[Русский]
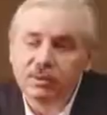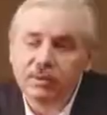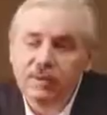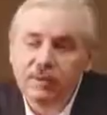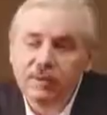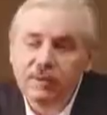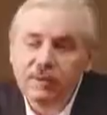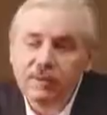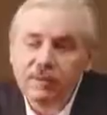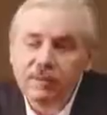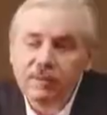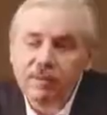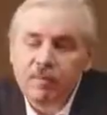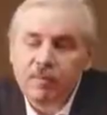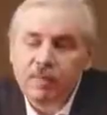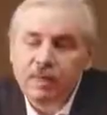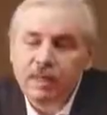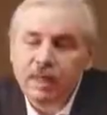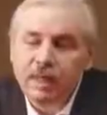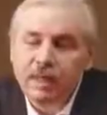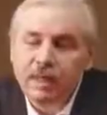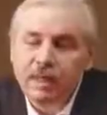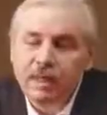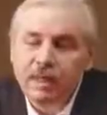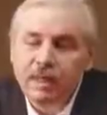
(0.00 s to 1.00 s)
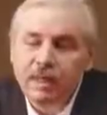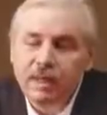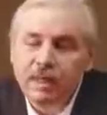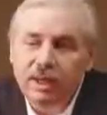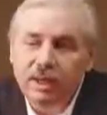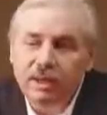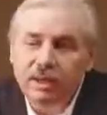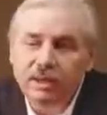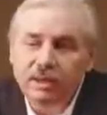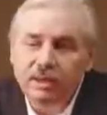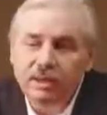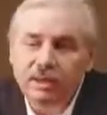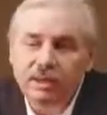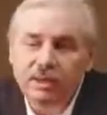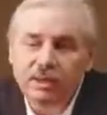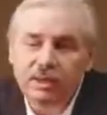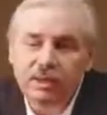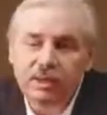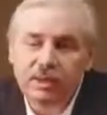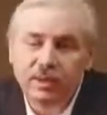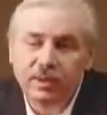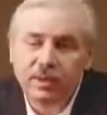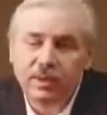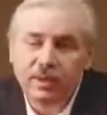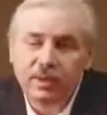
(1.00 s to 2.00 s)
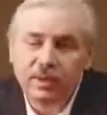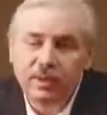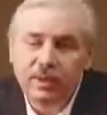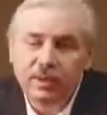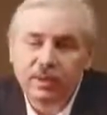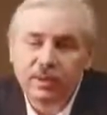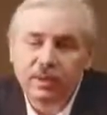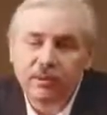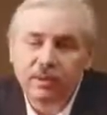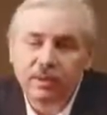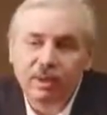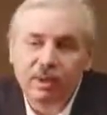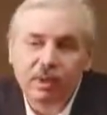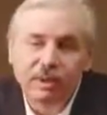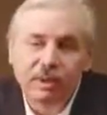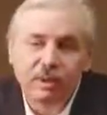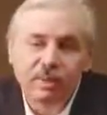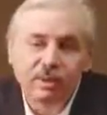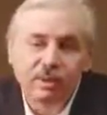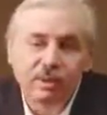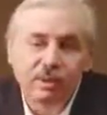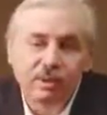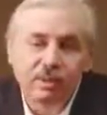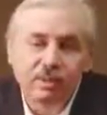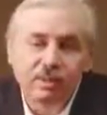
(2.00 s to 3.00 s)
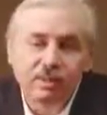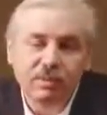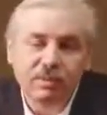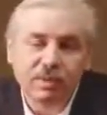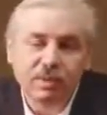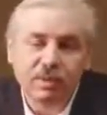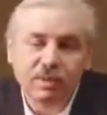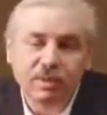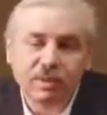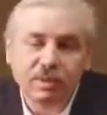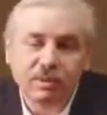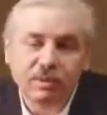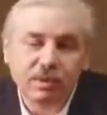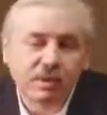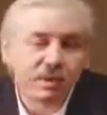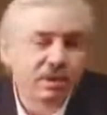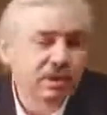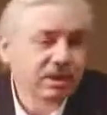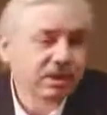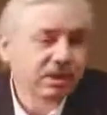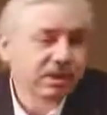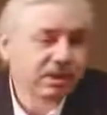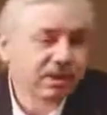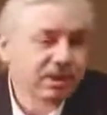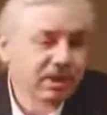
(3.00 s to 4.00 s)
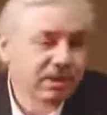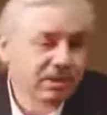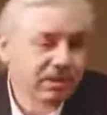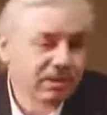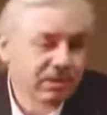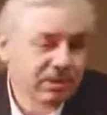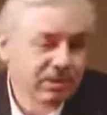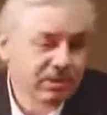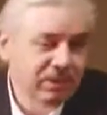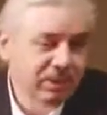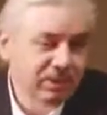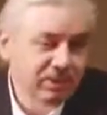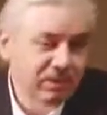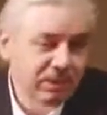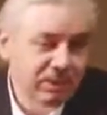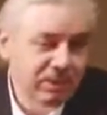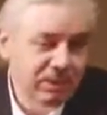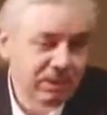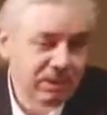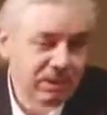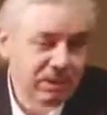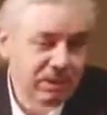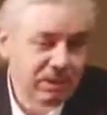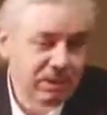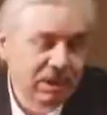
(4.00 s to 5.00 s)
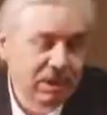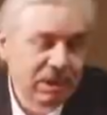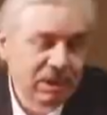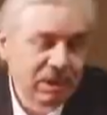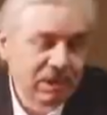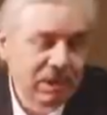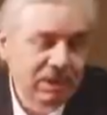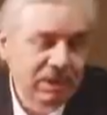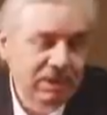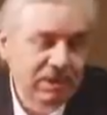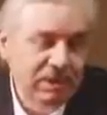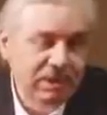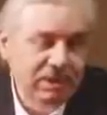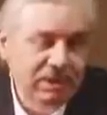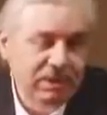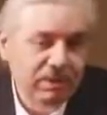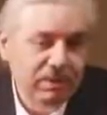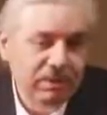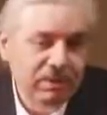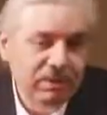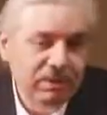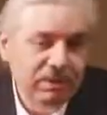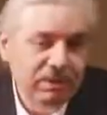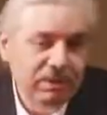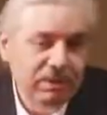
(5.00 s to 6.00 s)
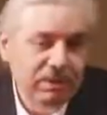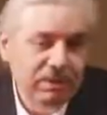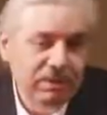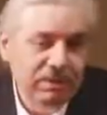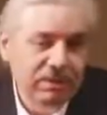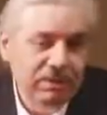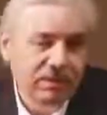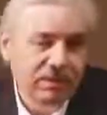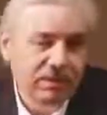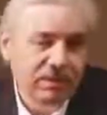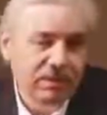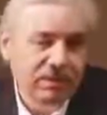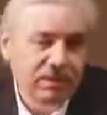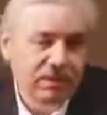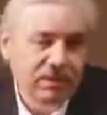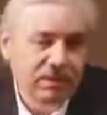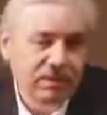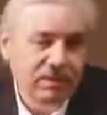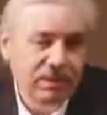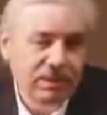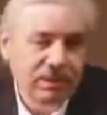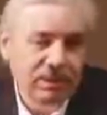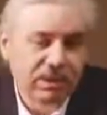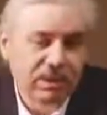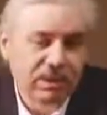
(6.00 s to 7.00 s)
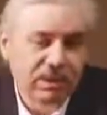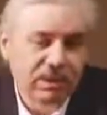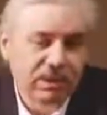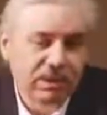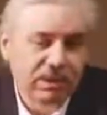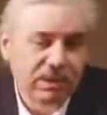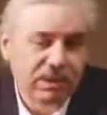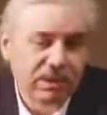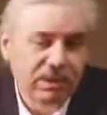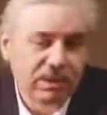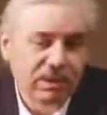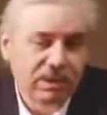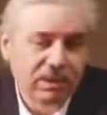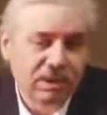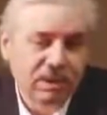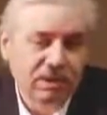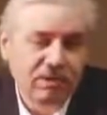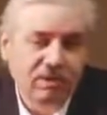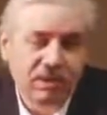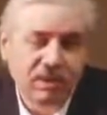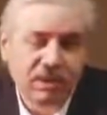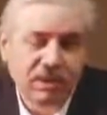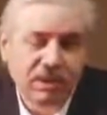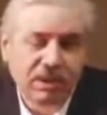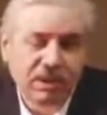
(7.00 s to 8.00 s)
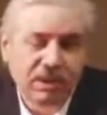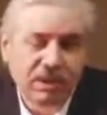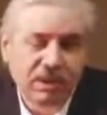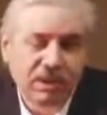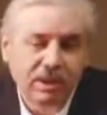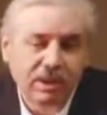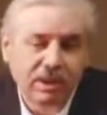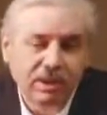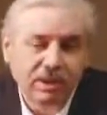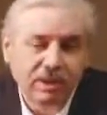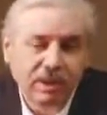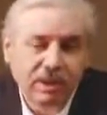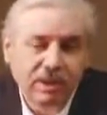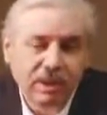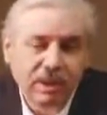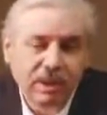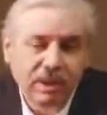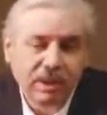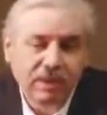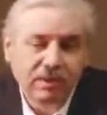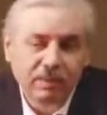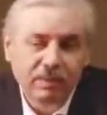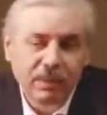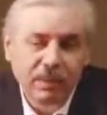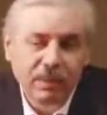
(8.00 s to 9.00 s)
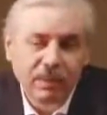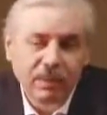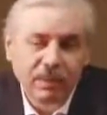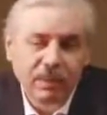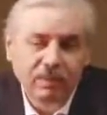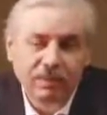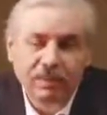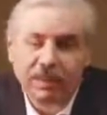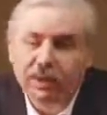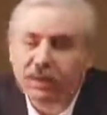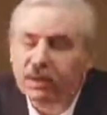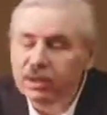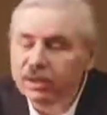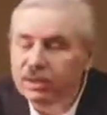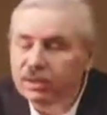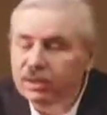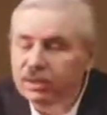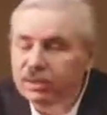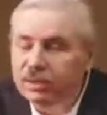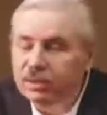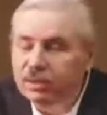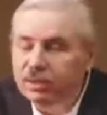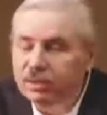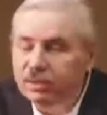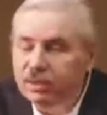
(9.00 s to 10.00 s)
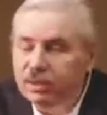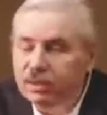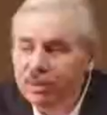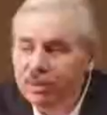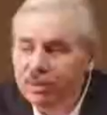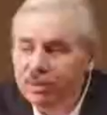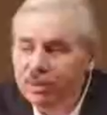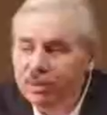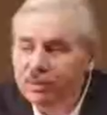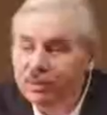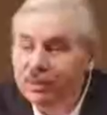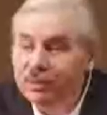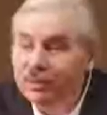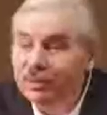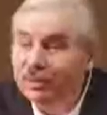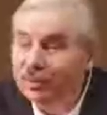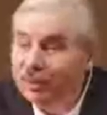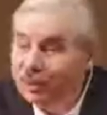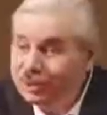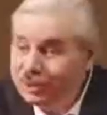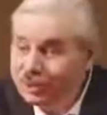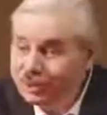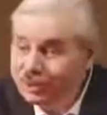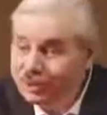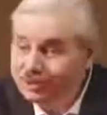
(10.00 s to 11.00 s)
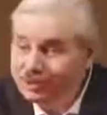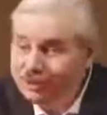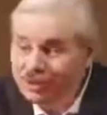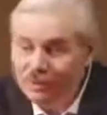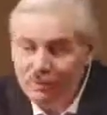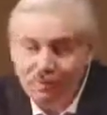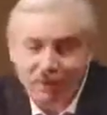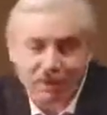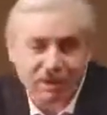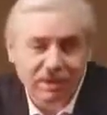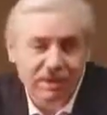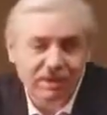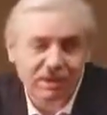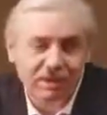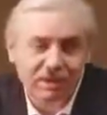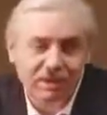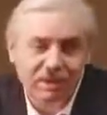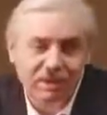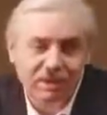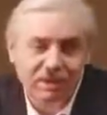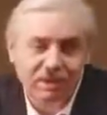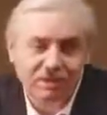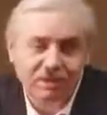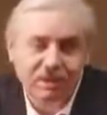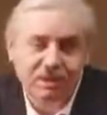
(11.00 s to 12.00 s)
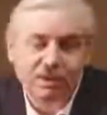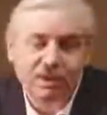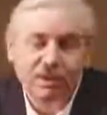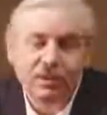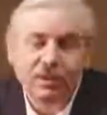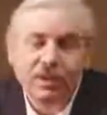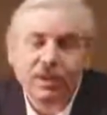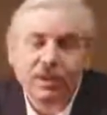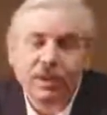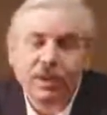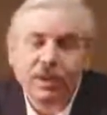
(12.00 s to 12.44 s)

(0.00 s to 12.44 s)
вот, э, раньше была, допустим, э, коммунистическая система в Советском Союзе. Но кто читал мои книги, по крайней мере, Россию, которые запретили временно, надеюсь,